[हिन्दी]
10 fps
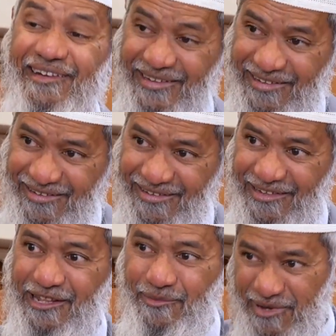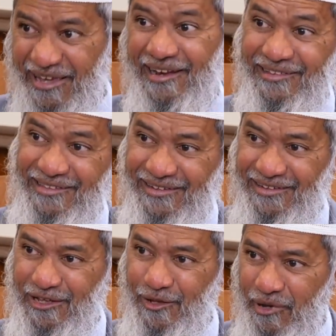करेंगे हम्म। जैसे मैं कह रहा था
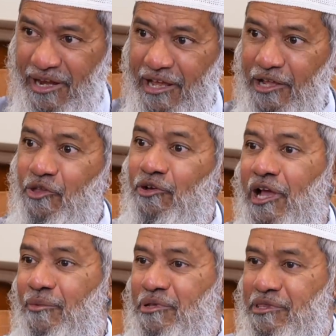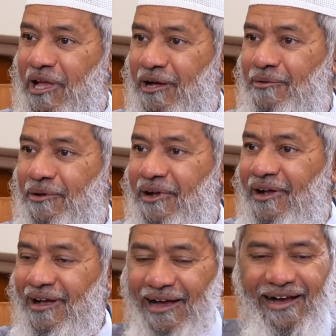जी जी मैं नहीं कहता हूँ कि आप इतना
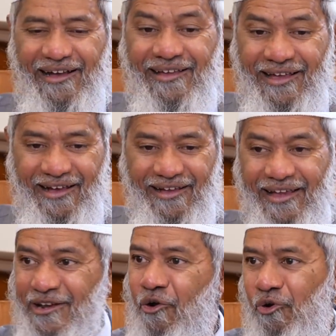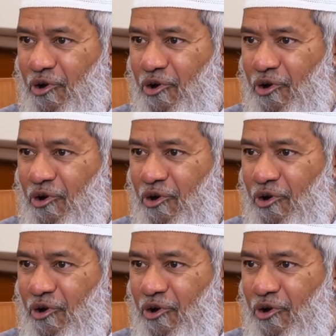नौ